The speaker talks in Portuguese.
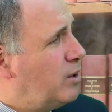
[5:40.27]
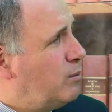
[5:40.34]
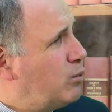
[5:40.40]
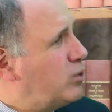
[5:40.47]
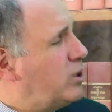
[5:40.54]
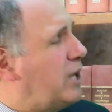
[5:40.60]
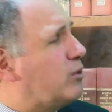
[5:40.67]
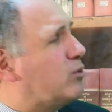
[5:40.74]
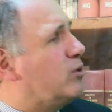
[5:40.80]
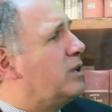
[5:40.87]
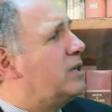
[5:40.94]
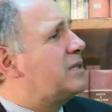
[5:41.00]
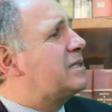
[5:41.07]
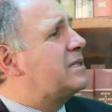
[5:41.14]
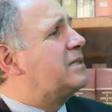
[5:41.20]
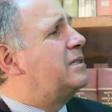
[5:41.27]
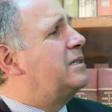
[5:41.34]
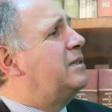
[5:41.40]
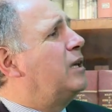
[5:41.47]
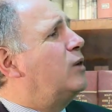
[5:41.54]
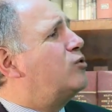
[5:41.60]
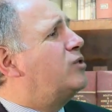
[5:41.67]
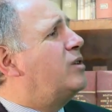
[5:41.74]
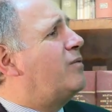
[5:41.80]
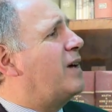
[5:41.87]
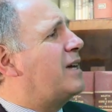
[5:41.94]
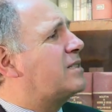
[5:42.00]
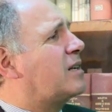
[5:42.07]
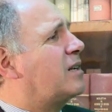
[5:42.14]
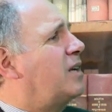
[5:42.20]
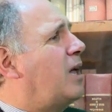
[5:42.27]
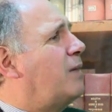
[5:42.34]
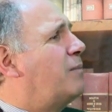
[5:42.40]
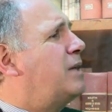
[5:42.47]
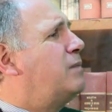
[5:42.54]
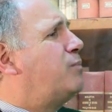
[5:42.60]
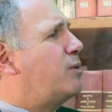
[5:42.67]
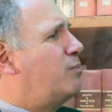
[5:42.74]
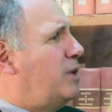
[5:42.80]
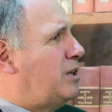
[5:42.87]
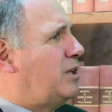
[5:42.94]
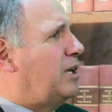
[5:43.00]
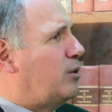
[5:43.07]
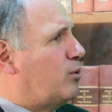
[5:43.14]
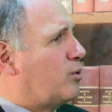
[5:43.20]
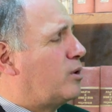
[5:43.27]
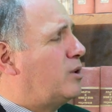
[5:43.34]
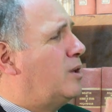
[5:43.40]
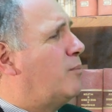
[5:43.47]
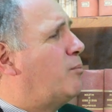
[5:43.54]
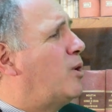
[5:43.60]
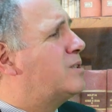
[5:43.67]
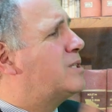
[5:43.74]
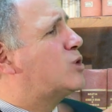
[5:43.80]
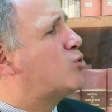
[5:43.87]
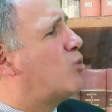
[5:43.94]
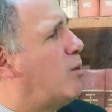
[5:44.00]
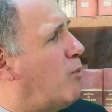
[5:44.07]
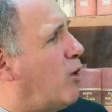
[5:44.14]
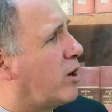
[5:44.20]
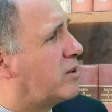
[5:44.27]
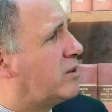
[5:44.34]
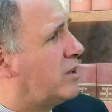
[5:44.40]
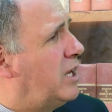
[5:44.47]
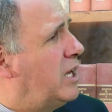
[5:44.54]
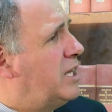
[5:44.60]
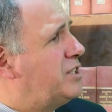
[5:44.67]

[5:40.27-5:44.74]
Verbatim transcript: Portanto, se Deus tivesse realmente permitido que após a sua morte